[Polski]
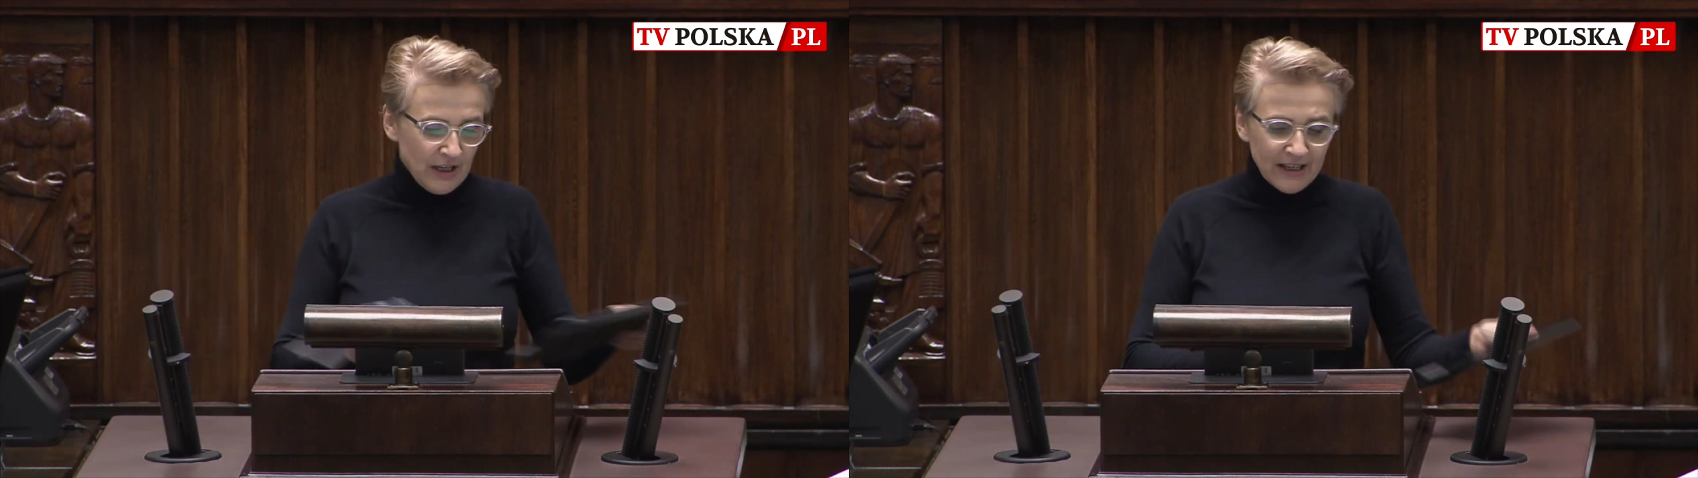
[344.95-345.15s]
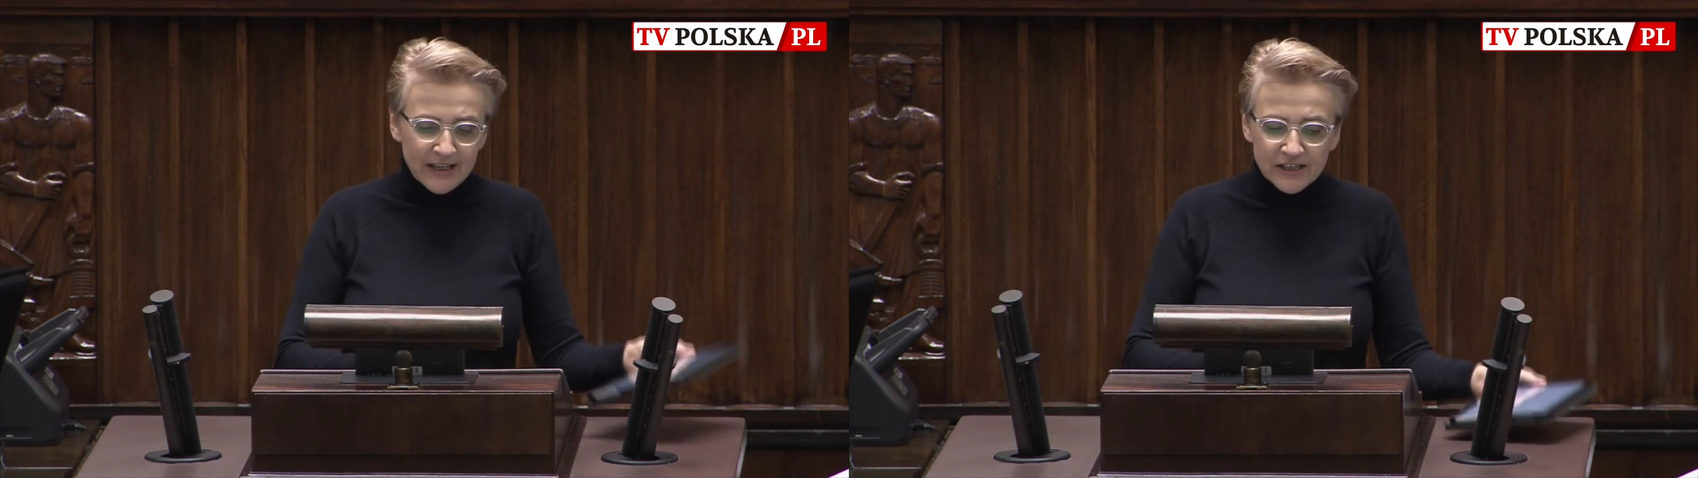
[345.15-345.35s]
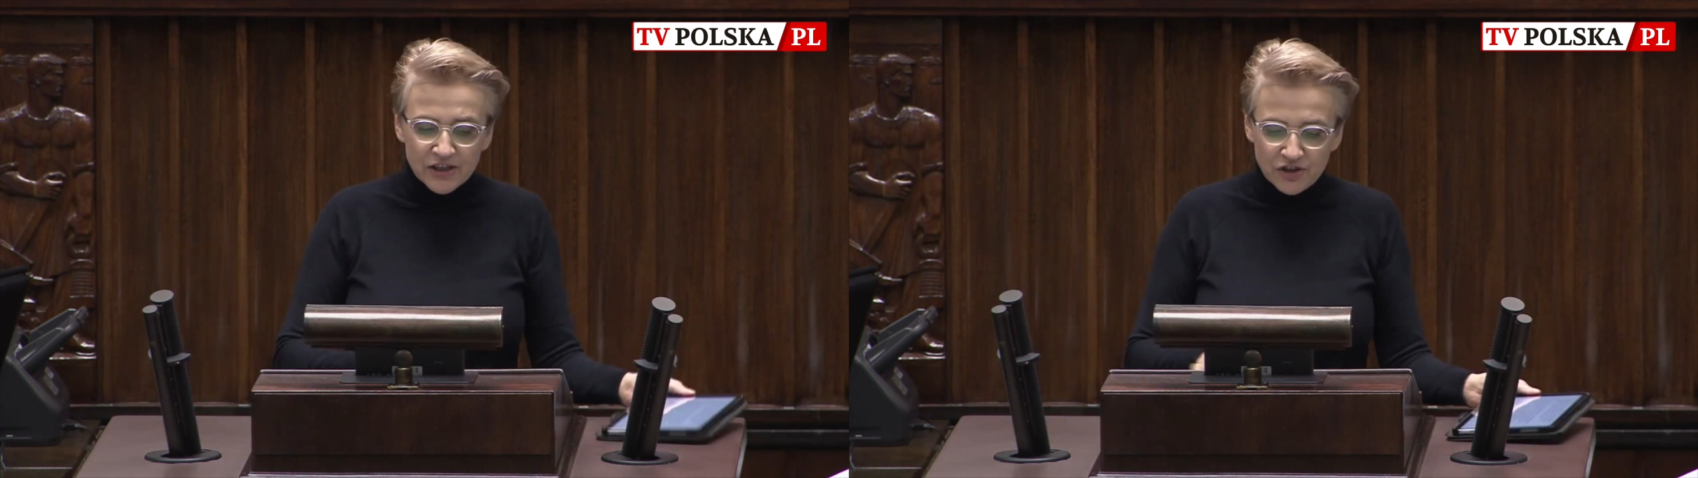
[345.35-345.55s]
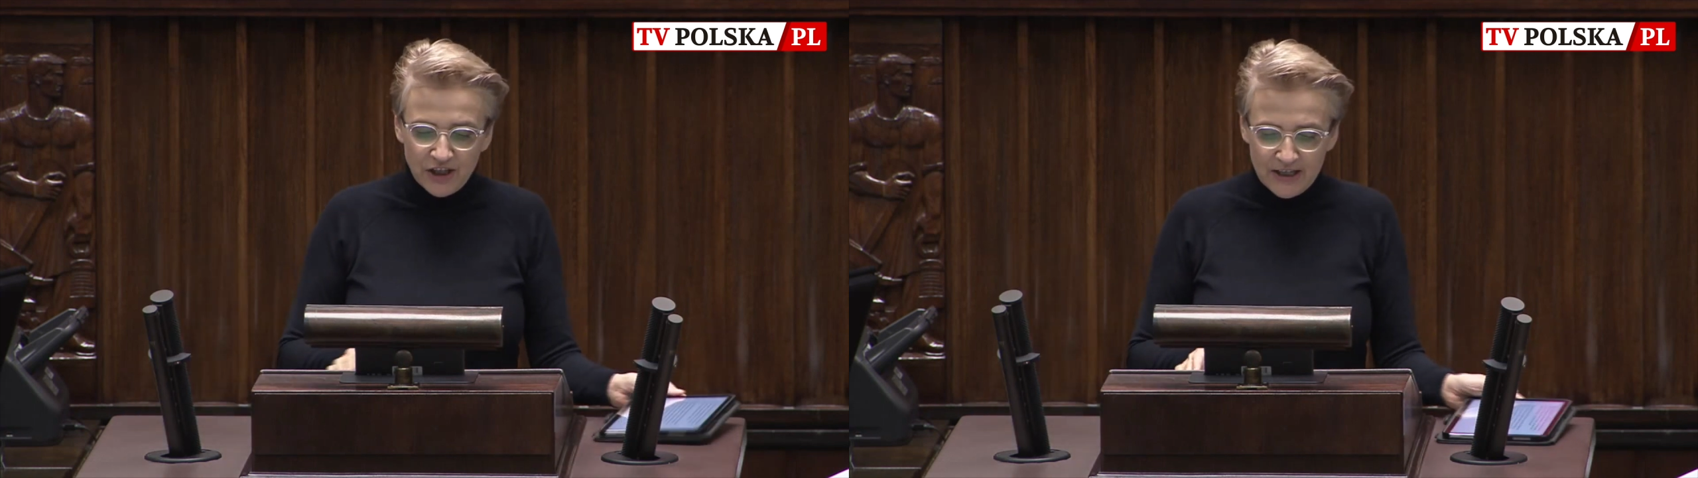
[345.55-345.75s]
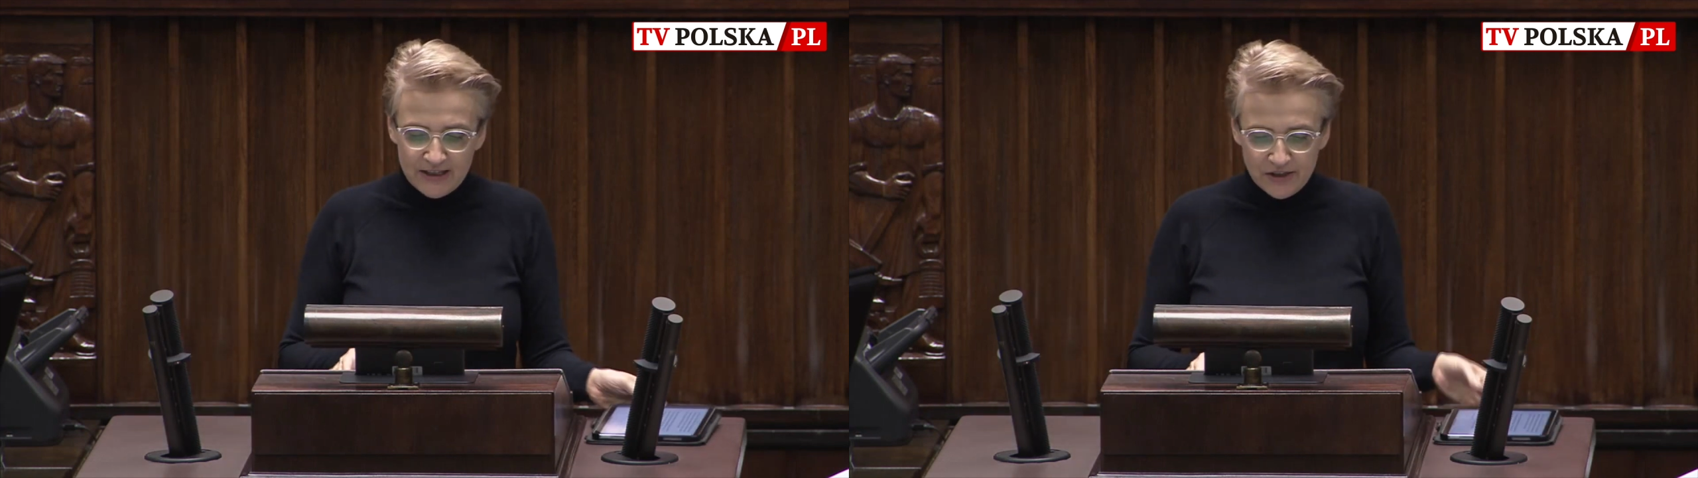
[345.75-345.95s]
Ale jest jeszcze
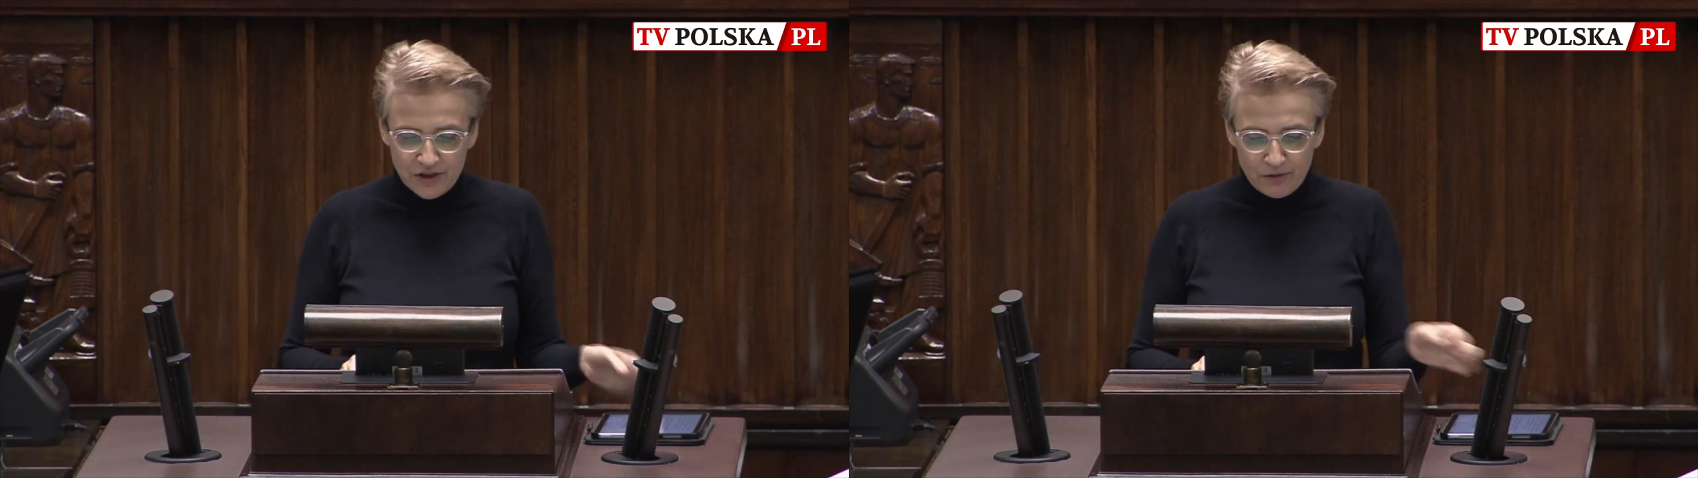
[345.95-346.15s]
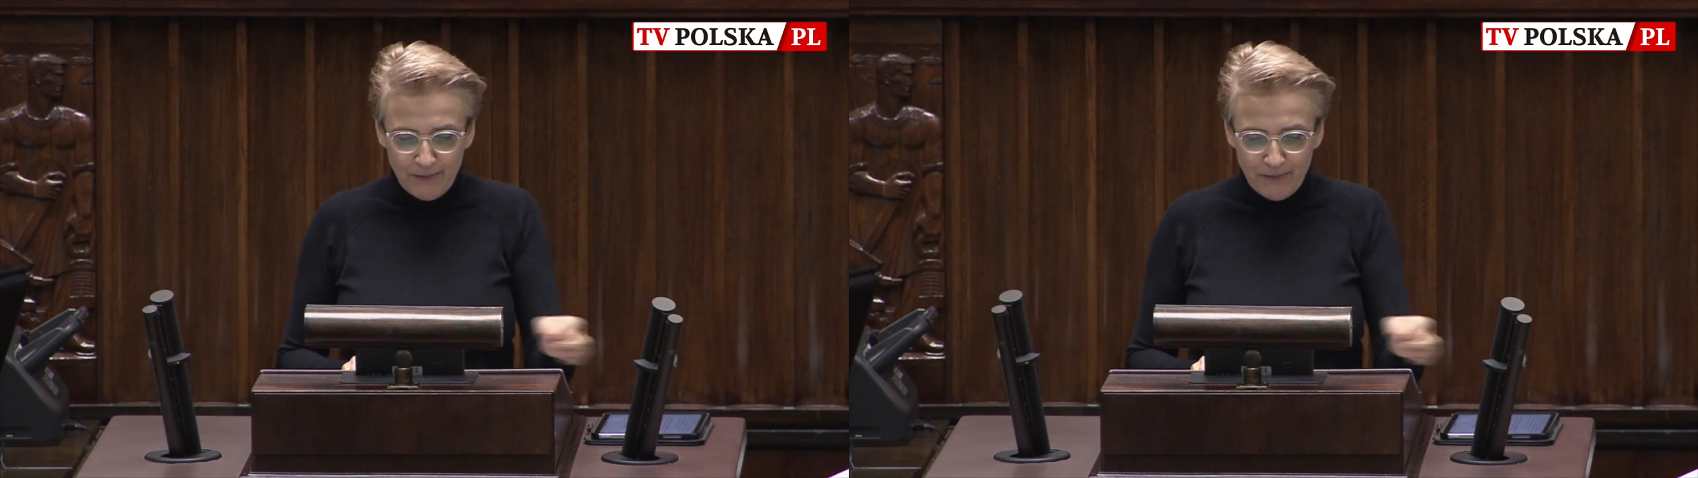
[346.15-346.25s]
jedna rzecz.